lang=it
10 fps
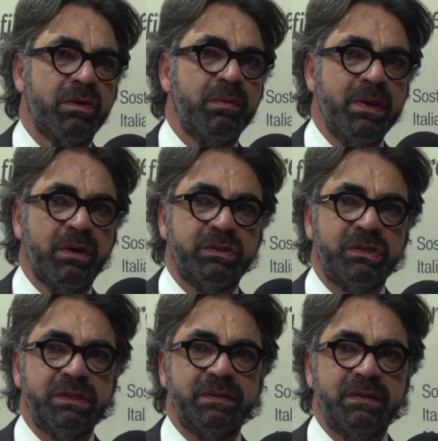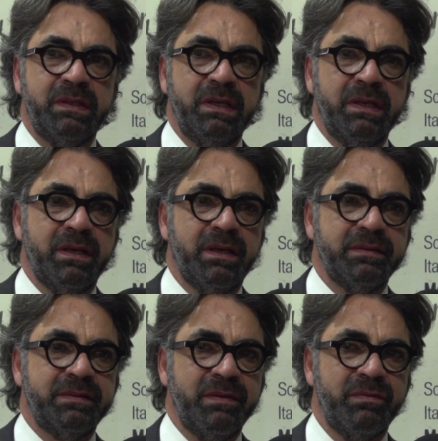come oggi si,
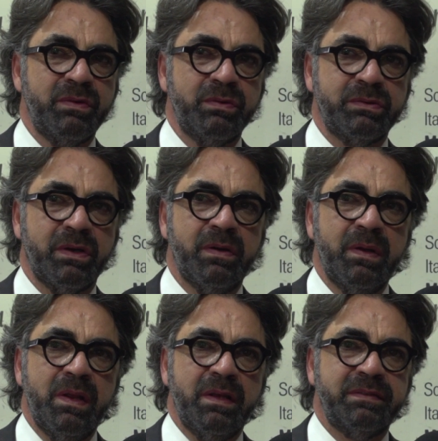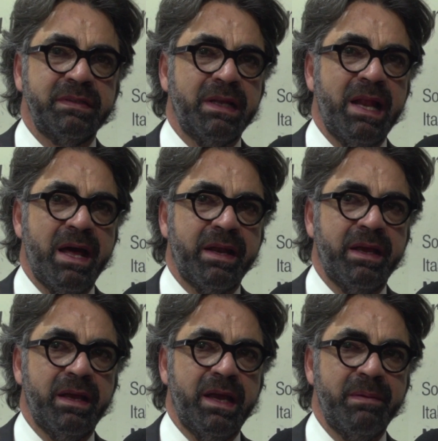eh, si è voluto
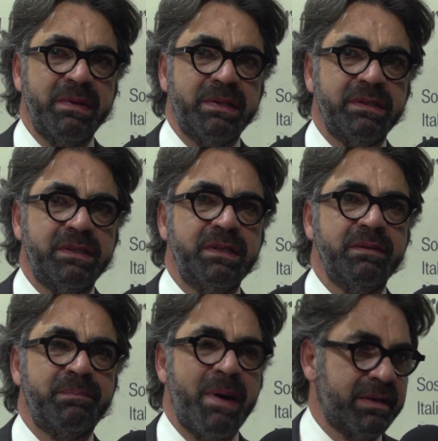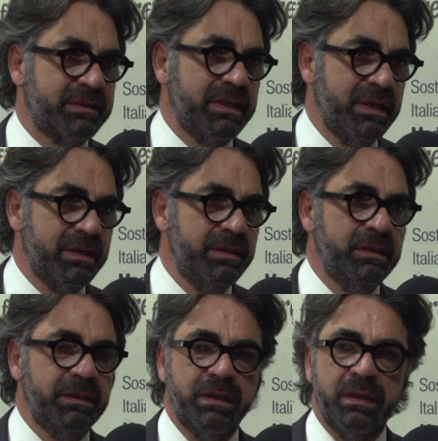siglare MDD partner
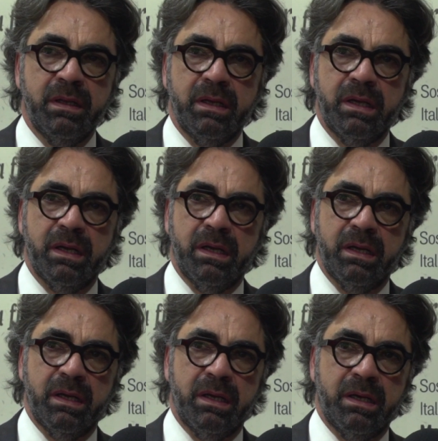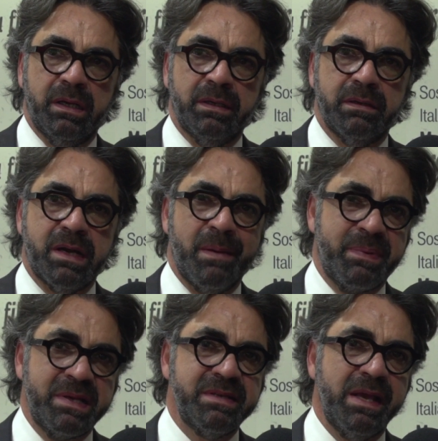eh,
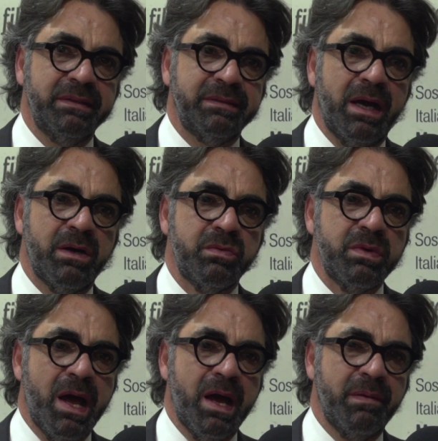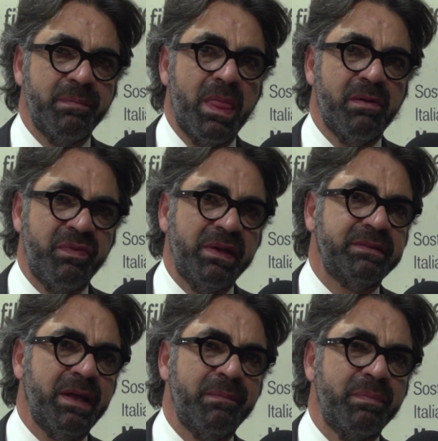rappresenta una
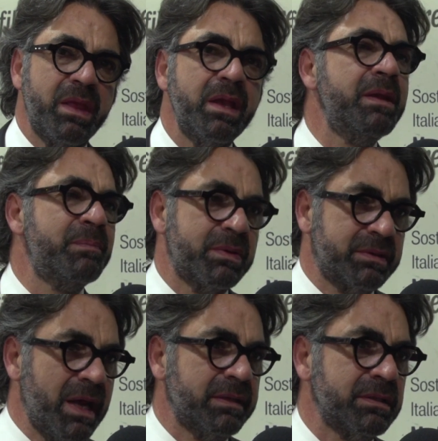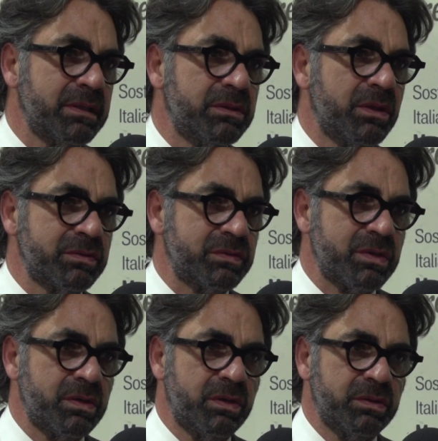fetta importante
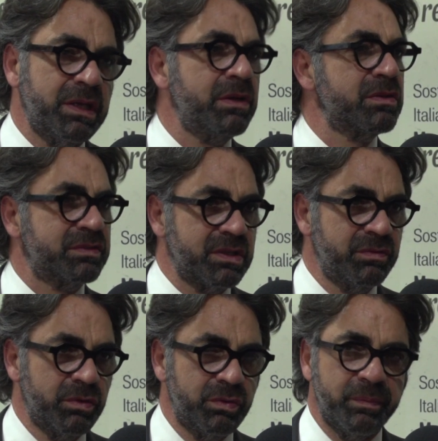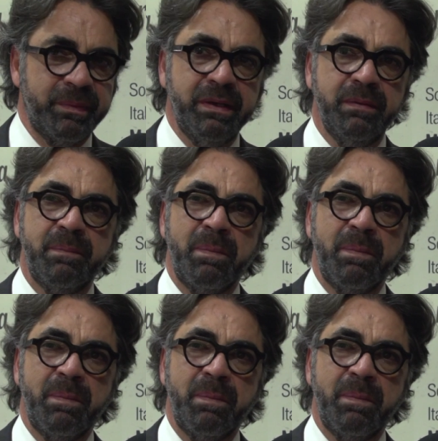nostro, dei nostri volumi